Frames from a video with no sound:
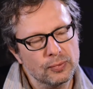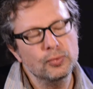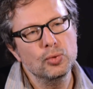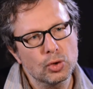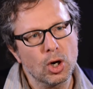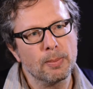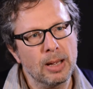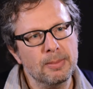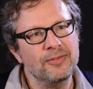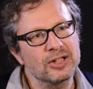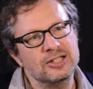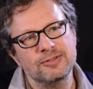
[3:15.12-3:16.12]
voulu quand même
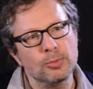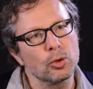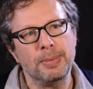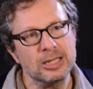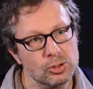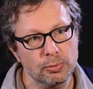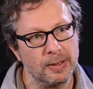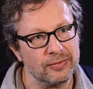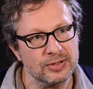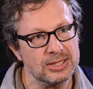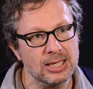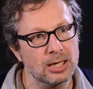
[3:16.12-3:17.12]
effectivement ne pas être
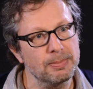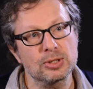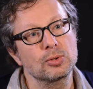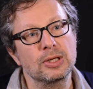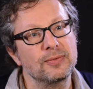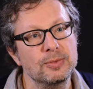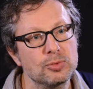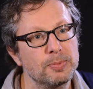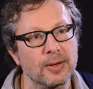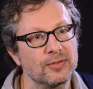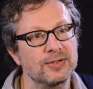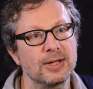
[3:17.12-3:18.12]
superficiel, parce que des films
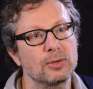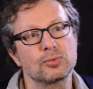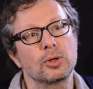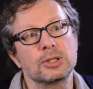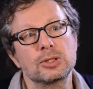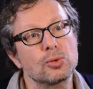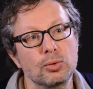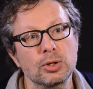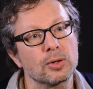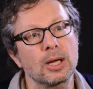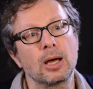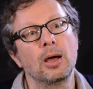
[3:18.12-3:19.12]
superficiels sur la disco, il y
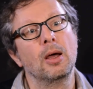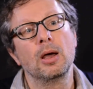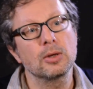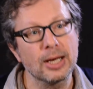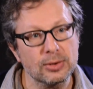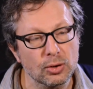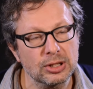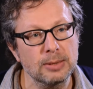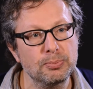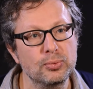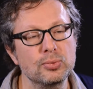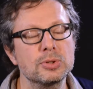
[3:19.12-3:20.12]
en a, il y en a tant et
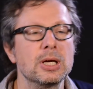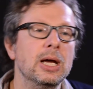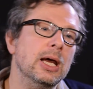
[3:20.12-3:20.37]
plus.